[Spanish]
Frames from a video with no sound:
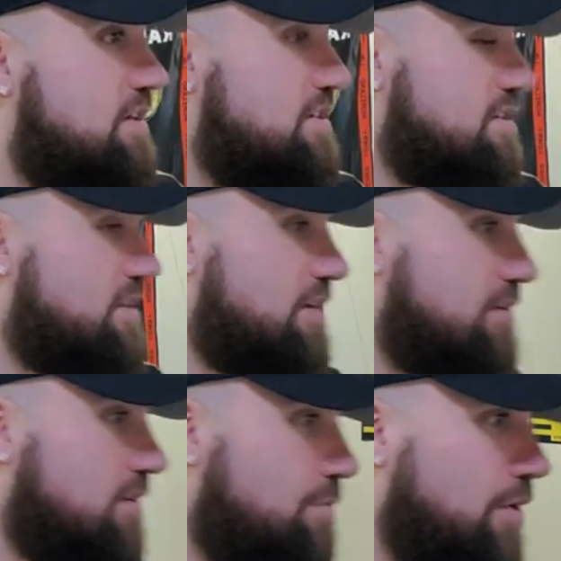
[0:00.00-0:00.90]
Es así,
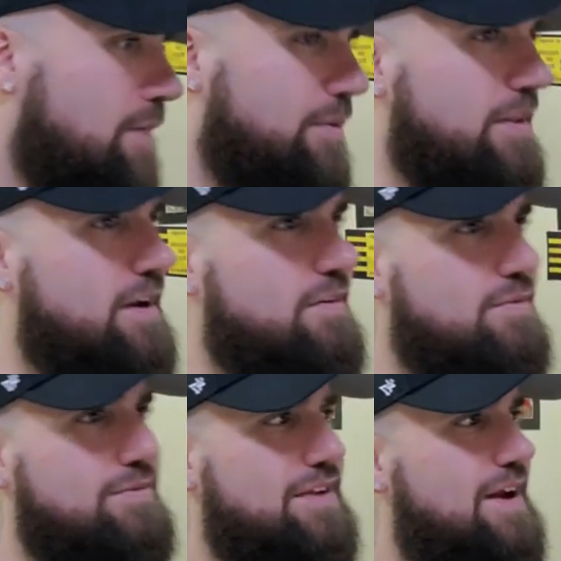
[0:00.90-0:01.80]
vos no podés perder
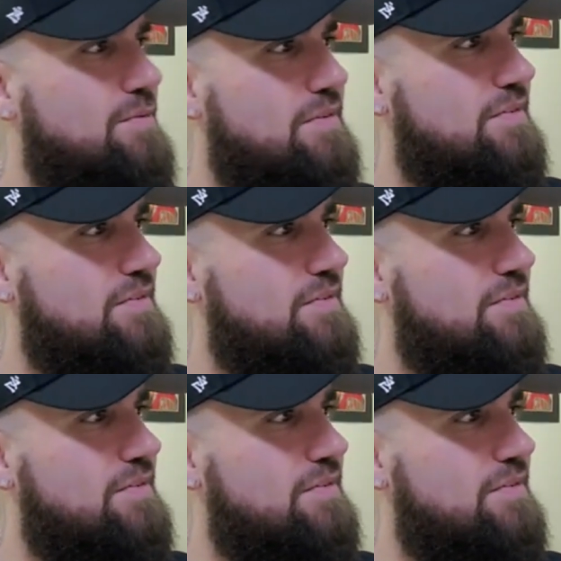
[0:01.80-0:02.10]
contra...